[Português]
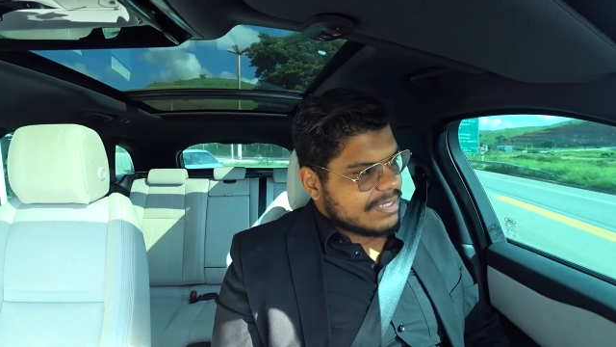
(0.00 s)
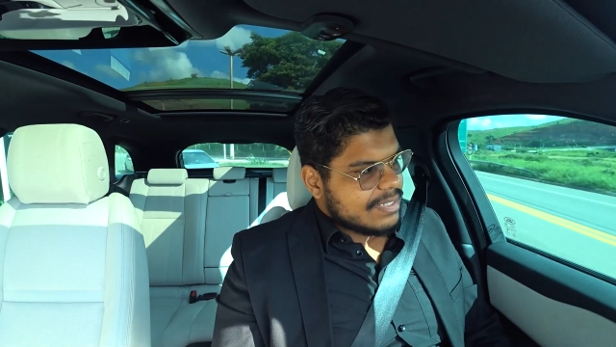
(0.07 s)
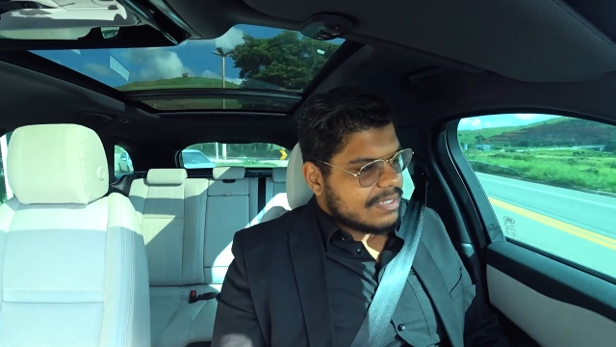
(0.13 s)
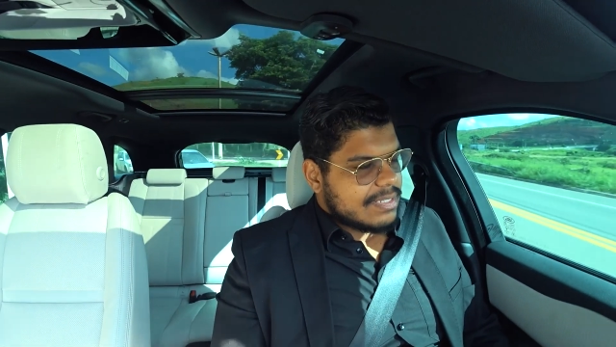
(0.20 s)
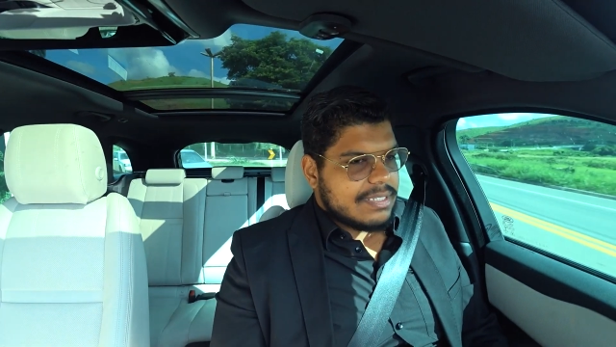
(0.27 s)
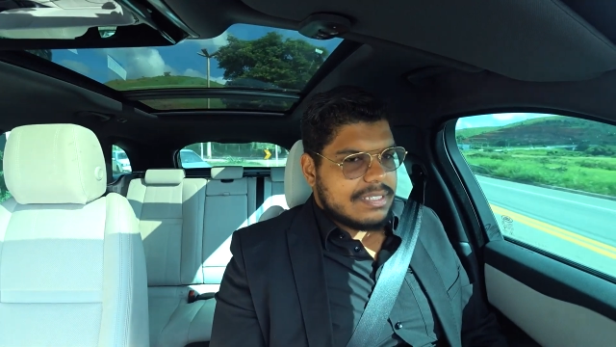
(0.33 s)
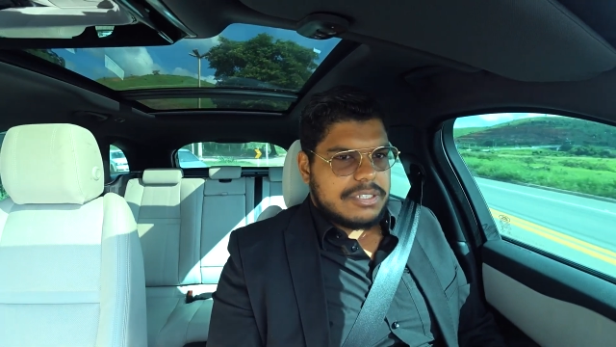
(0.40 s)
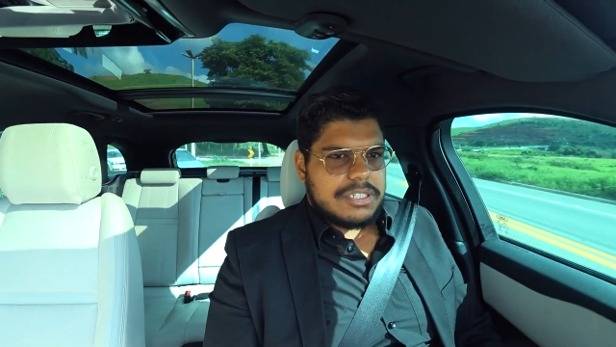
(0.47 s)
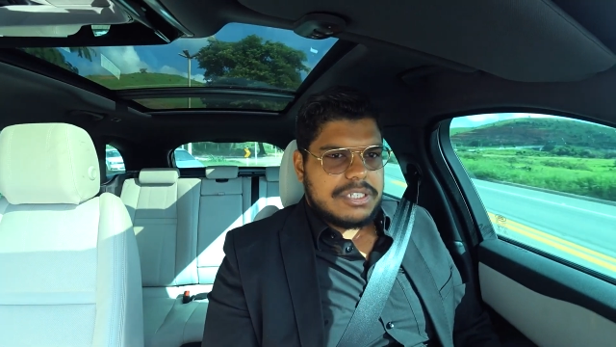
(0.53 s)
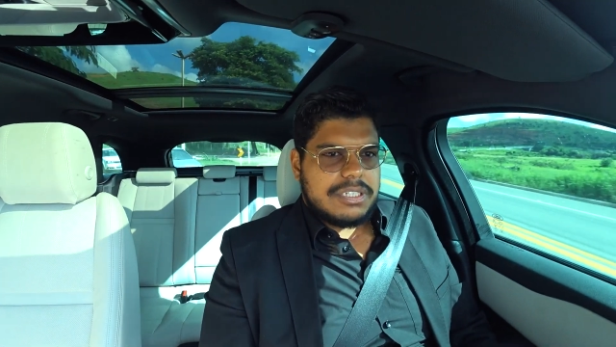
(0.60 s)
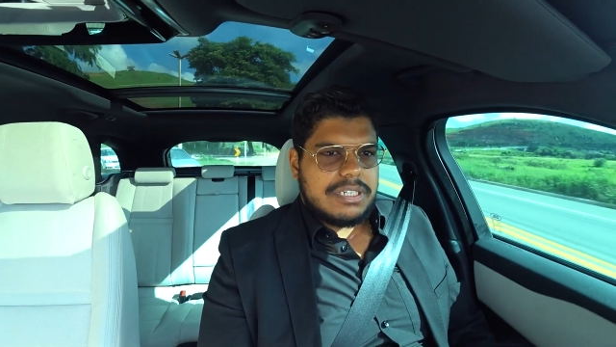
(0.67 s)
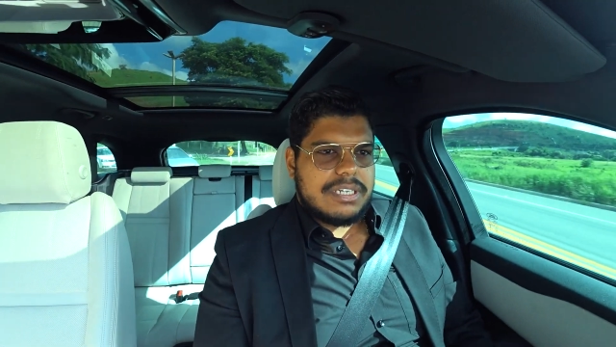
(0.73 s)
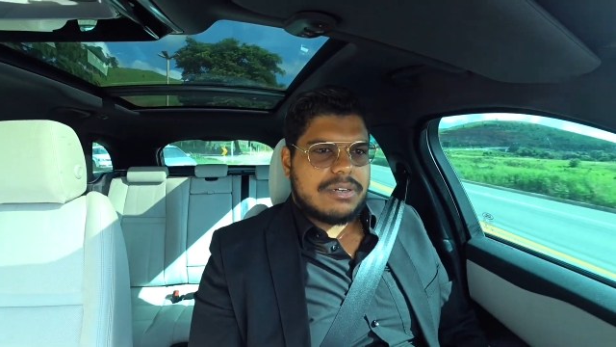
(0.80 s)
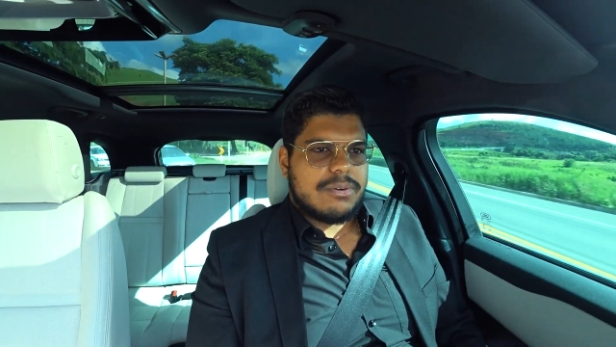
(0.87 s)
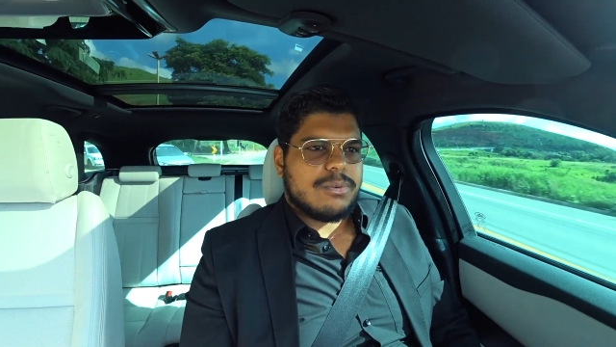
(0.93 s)
se
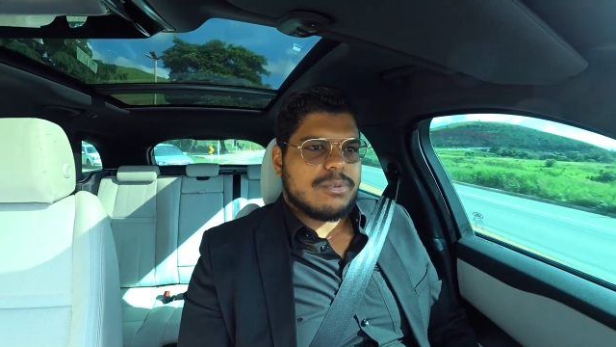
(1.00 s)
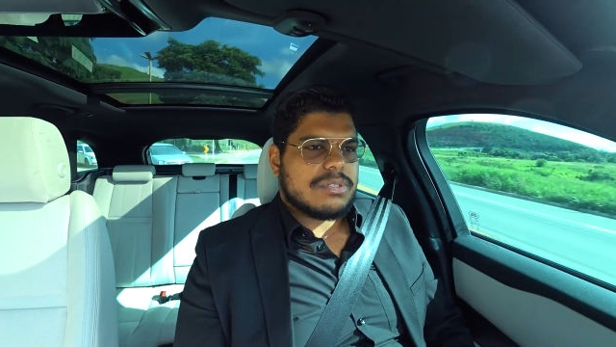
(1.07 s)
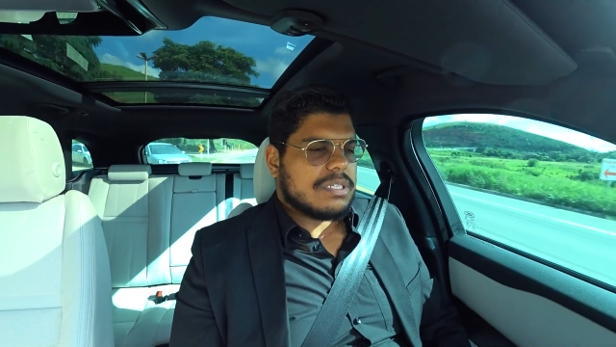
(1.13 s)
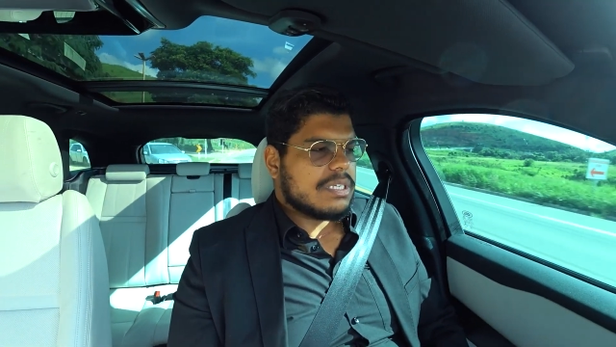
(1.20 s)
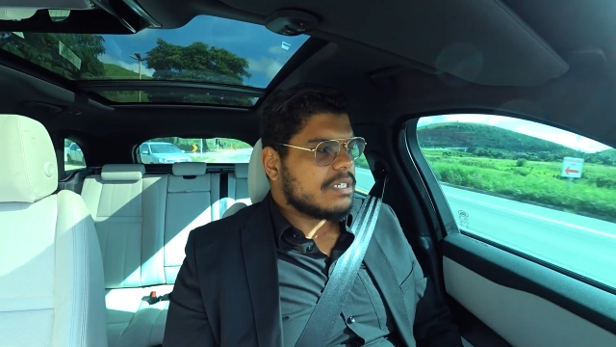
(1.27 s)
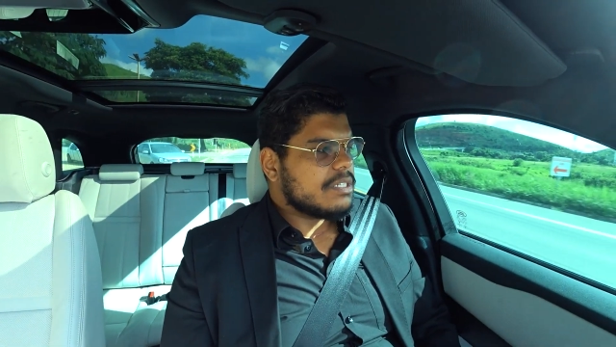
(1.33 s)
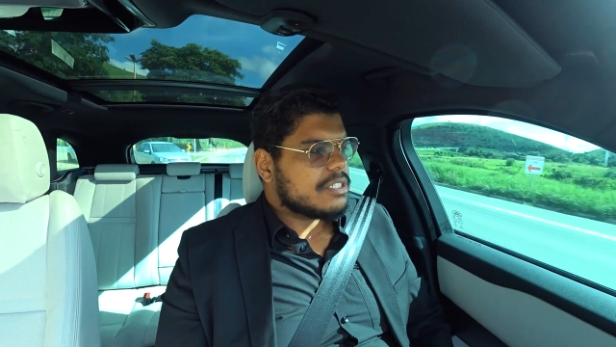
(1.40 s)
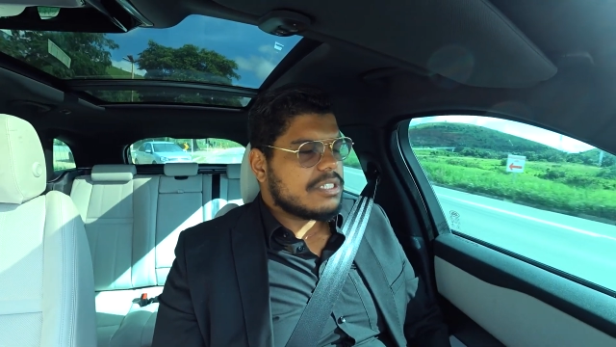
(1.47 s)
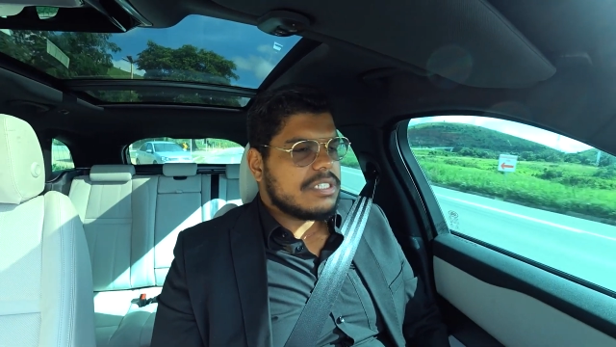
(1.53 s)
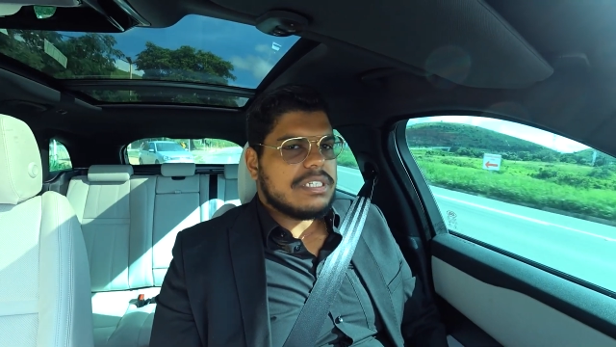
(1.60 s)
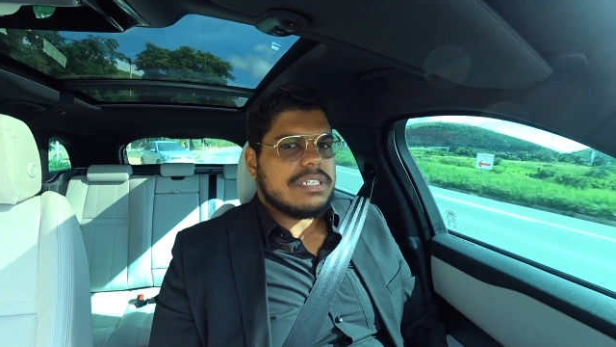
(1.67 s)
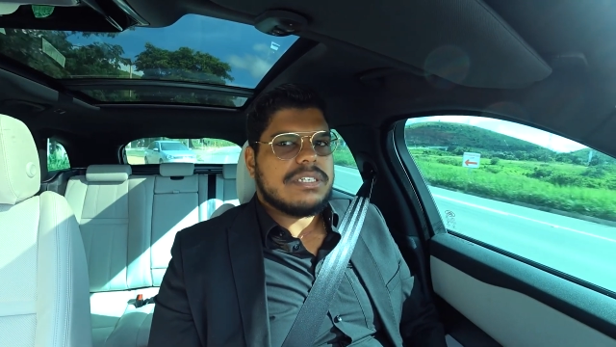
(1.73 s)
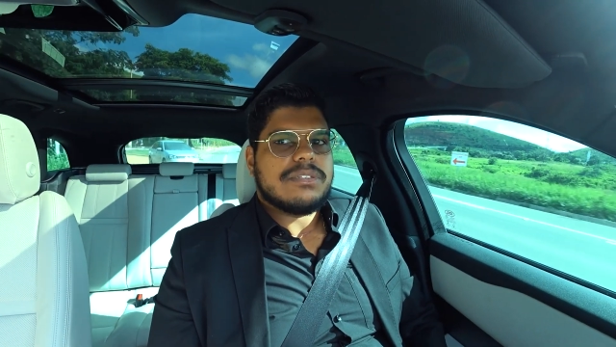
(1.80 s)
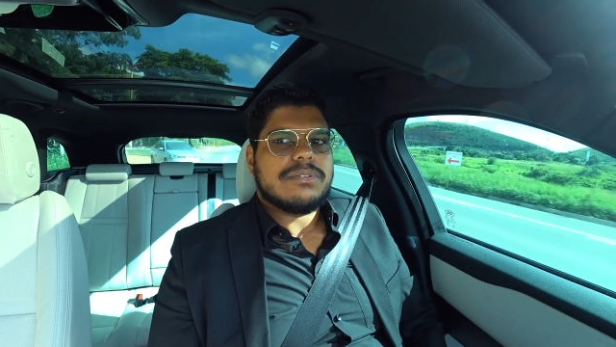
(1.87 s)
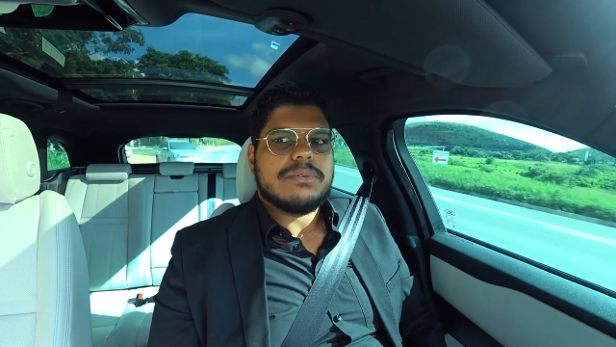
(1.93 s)
sentir
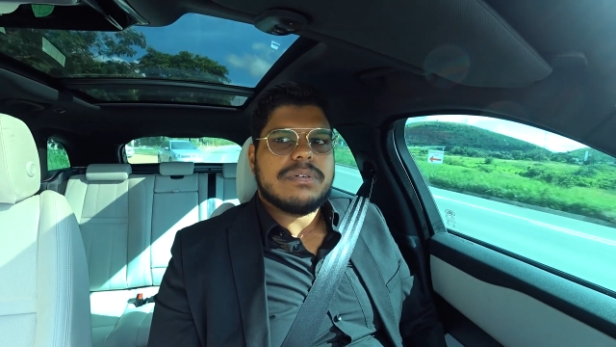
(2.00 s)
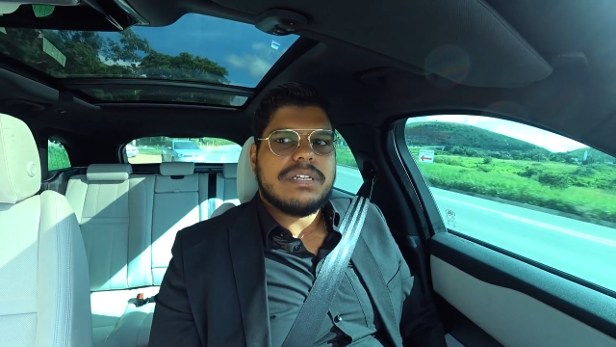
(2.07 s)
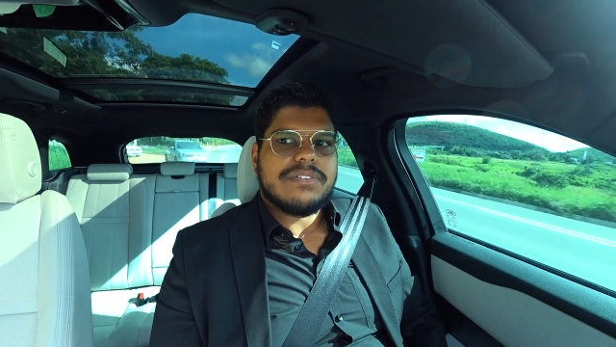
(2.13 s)
constrangido,